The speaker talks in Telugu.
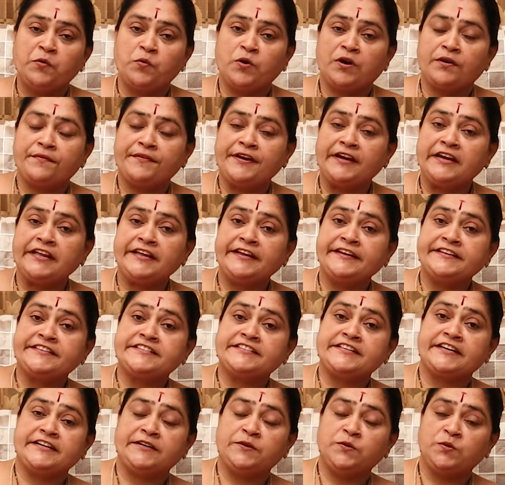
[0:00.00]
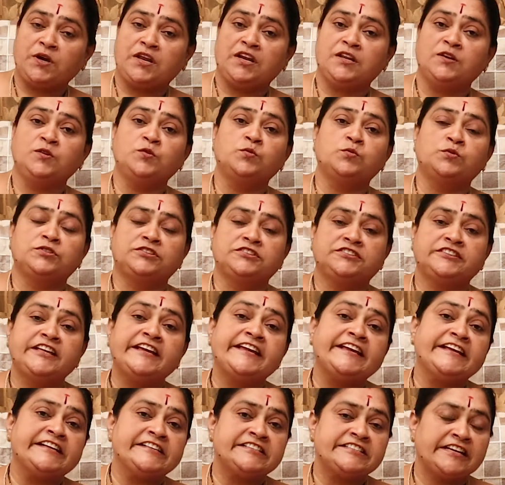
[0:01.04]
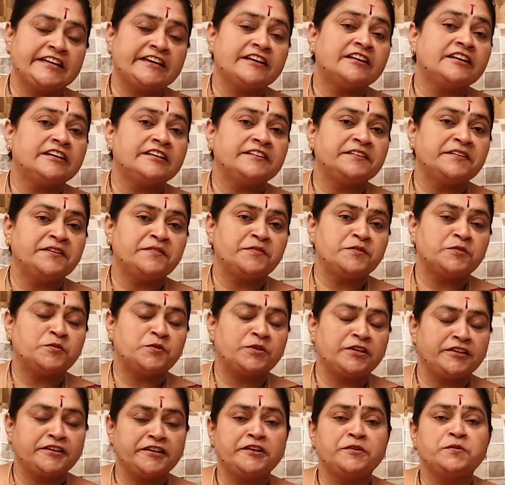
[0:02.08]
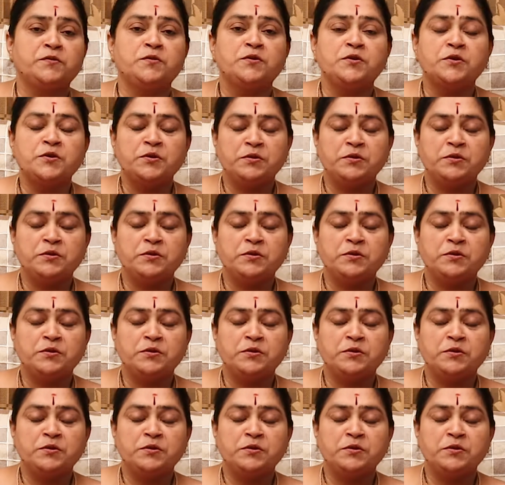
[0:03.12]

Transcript: ఒకవేళ చెడు కళలు వస్తే ఏం చేయాలనేవి కూడా నేను